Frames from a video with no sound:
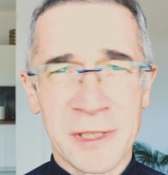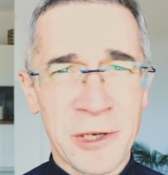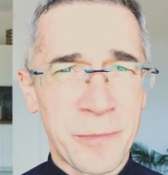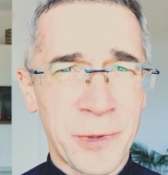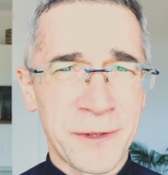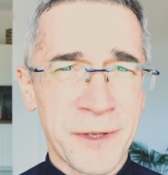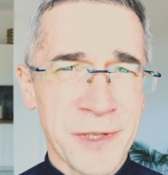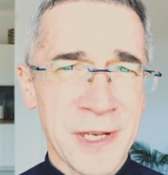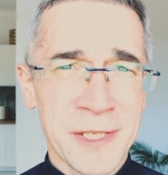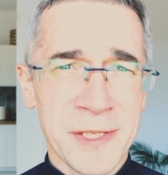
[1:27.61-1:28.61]

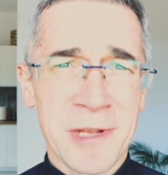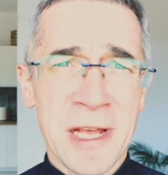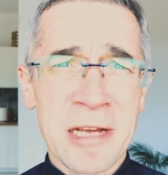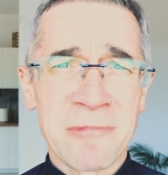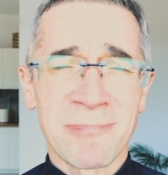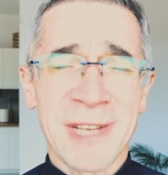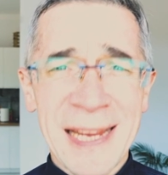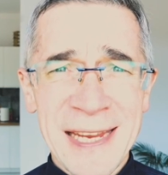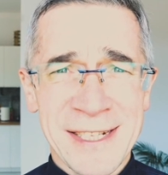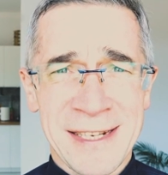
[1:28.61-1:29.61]
geopolityczna jest
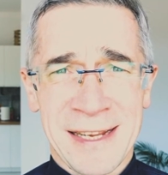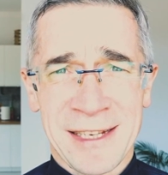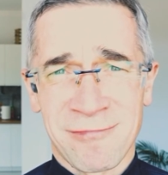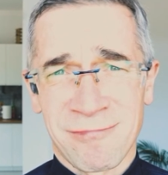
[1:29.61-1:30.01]
tragiczna.